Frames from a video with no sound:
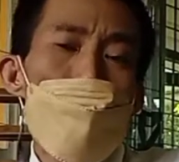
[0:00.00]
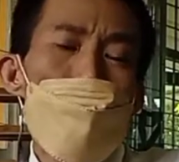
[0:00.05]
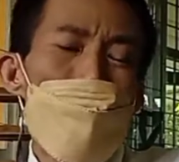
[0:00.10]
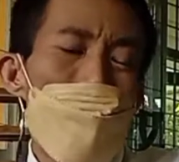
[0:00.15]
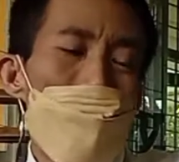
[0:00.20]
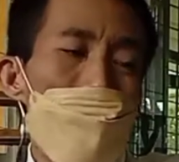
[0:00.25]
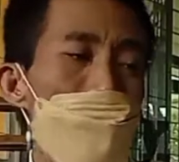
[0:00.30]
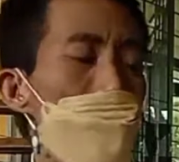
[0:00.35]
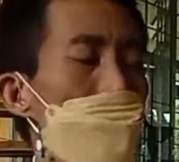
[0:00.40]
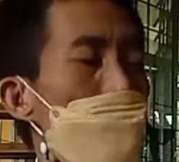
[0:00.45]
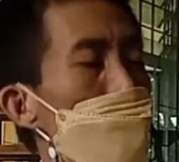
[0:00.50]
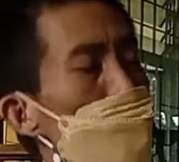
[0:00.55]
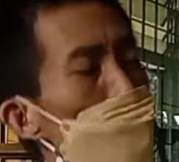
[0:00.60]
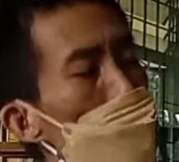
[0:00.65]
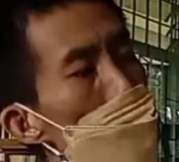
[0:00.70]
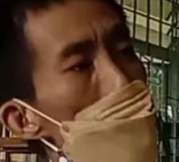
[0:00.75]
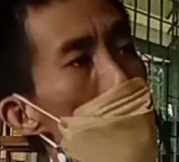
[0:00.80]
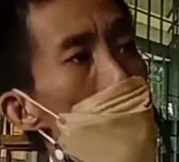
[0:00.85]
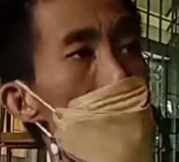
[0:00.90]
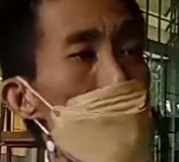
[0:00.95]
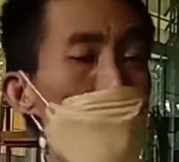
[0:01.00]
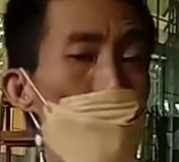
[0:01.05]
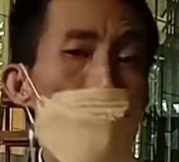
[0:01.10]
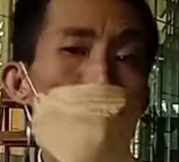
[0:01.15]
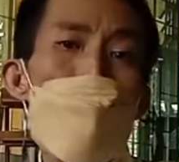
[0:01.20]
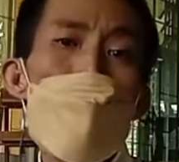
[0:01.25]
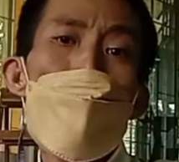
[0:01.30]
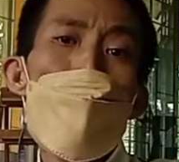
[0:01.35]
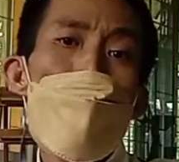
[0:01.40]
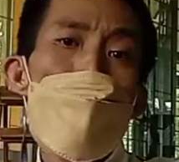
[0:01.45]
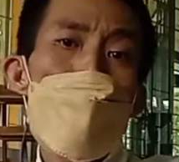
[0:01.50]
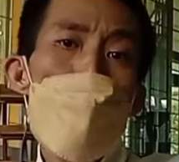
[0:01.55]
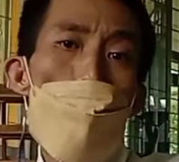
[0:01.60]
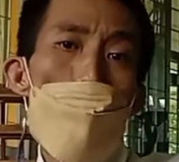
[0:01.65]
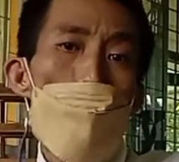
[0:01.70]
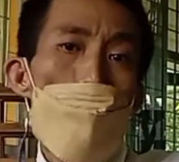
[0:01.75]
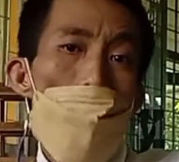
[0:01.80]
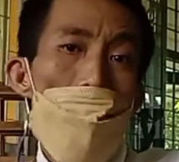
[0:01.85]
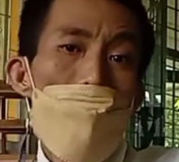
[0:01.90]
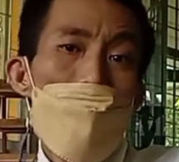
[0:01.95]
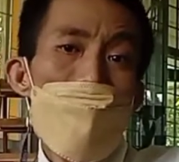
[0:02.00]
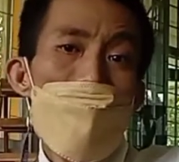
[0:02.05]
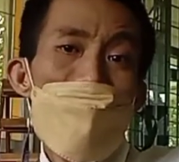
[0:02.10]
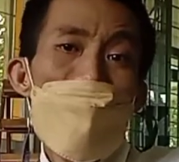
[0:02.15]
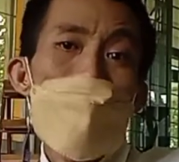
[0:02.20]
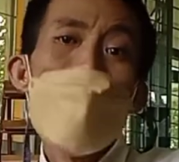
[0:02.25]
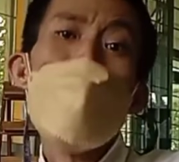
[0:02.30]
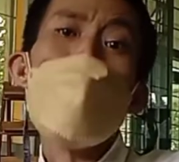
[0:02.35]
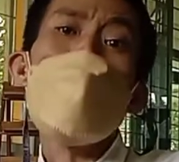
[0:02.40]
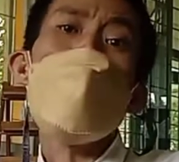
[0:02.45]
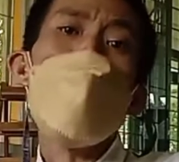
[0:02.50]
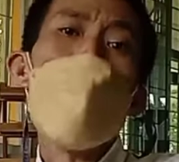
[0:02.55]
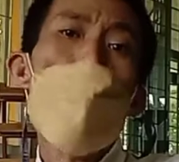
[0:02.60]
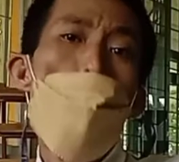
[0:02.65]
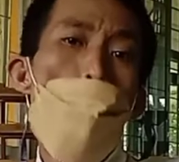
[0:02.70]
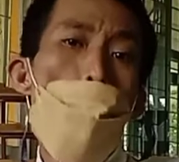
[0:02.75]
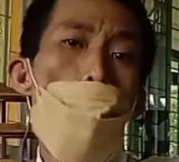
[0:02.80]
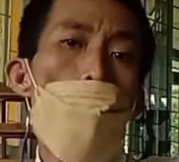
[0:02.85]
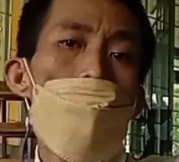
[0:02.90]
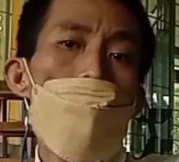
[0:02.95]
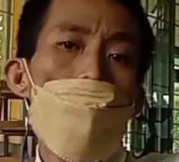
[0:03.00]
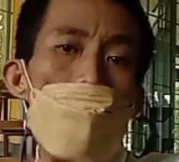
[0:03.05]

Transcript: ครีเอเตอร์ในปีสองพันยี่สิบสอง